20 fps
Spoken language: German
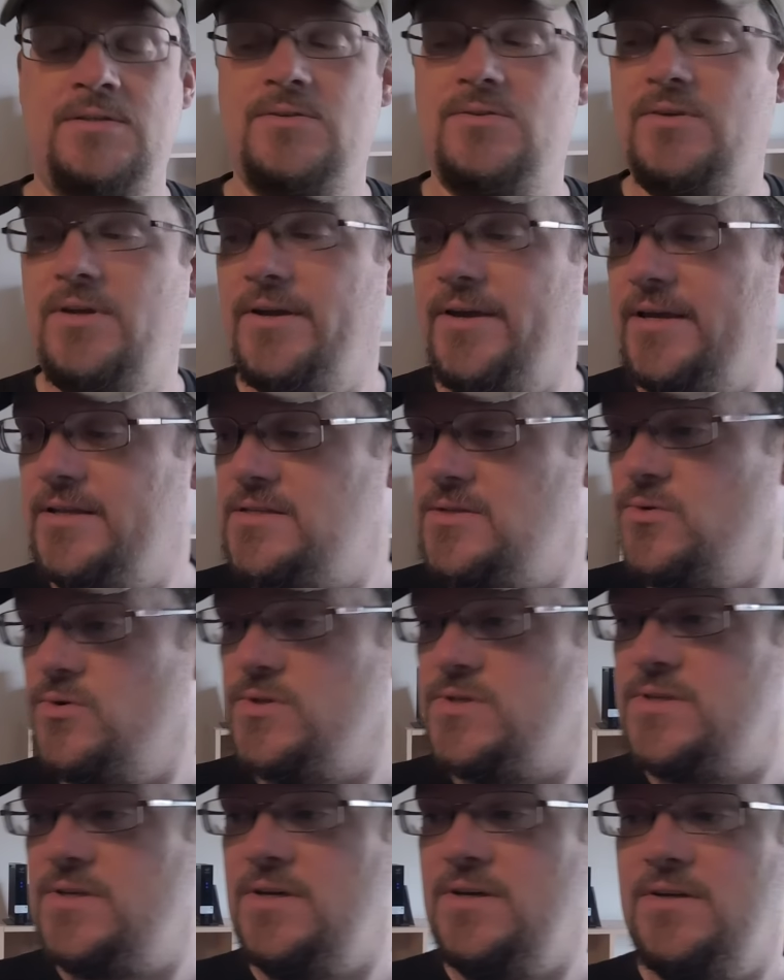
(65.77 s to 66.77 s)
Und dann geht's
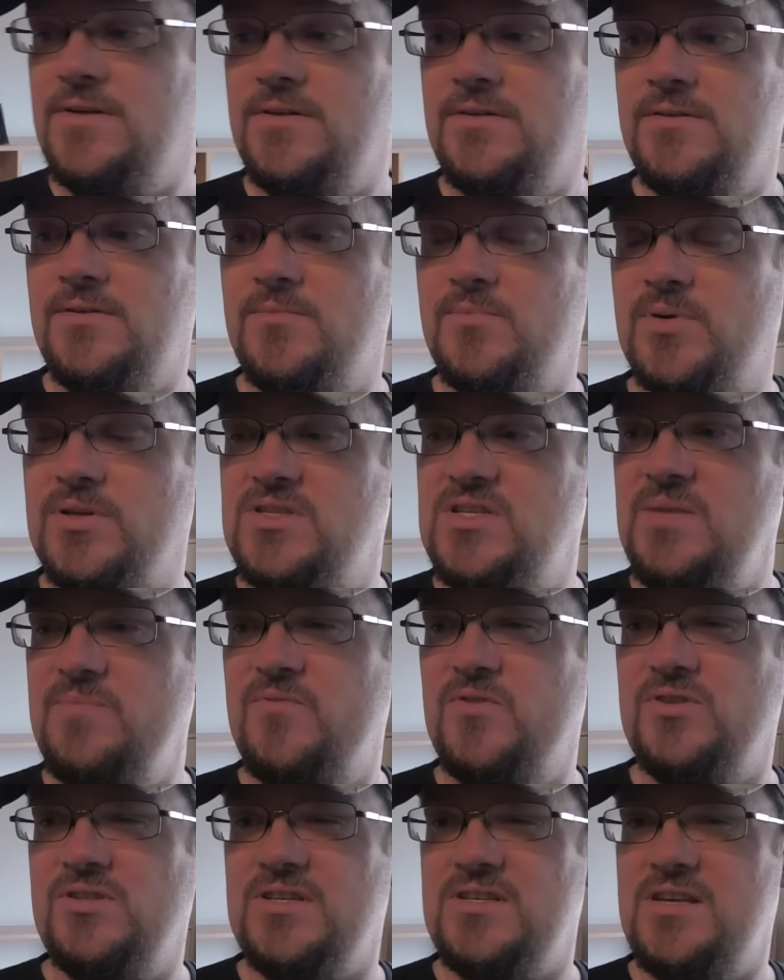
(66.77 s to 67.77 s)
los. Im Prinzip
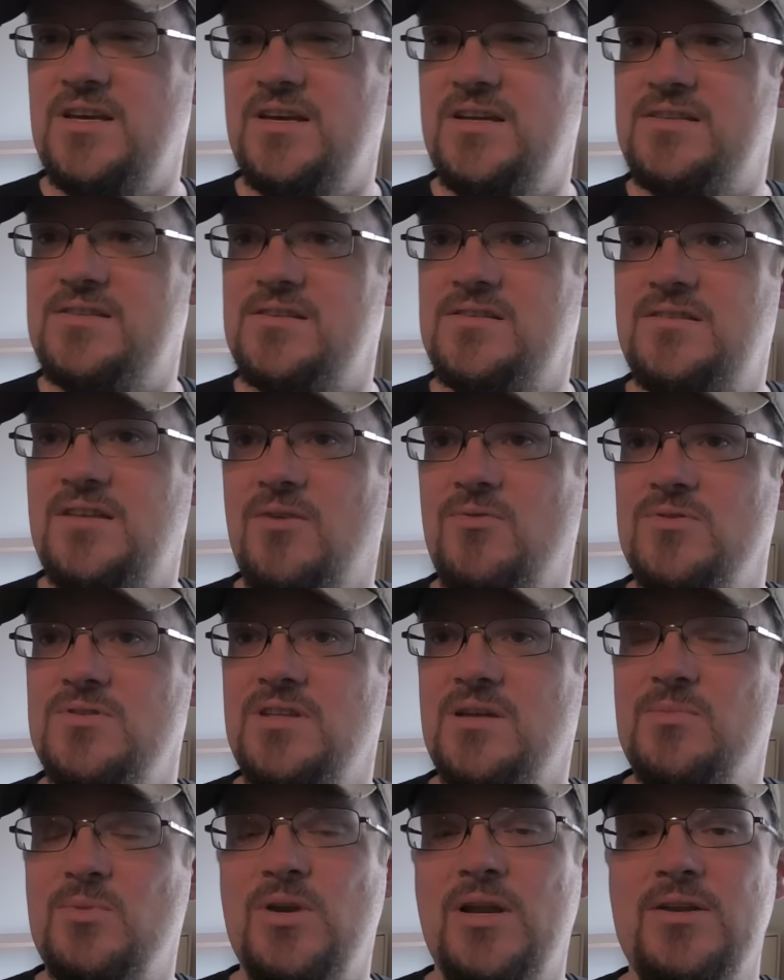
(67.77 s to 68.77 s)
wird das ja jetzt das
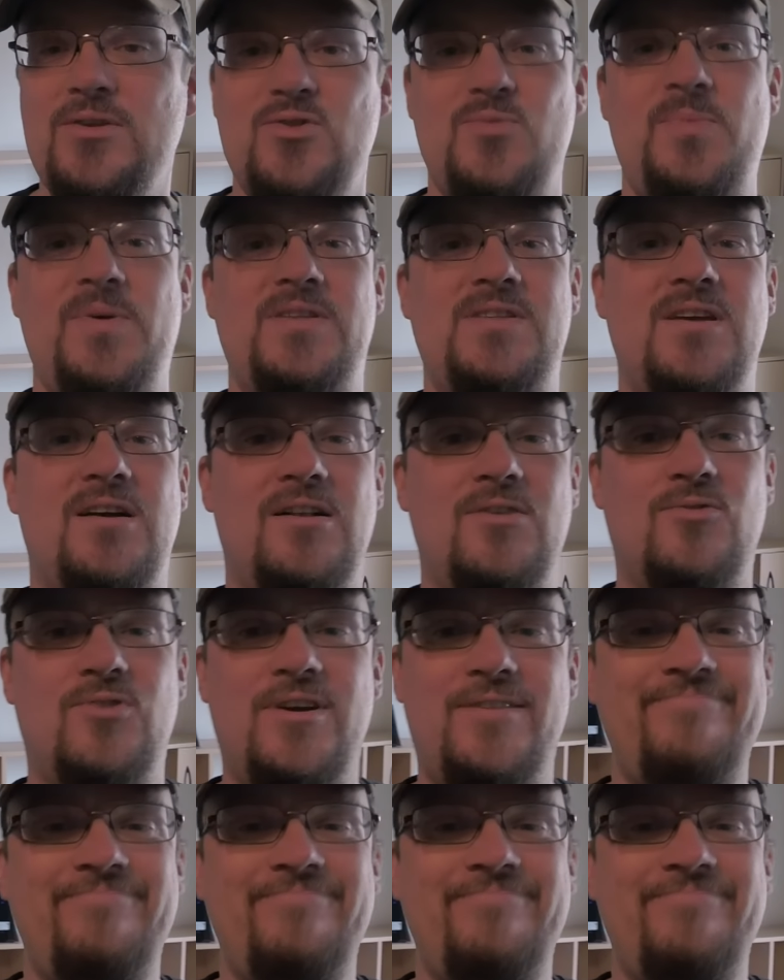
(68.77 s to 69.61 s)
1000 Abonnenten-Spezial, oder?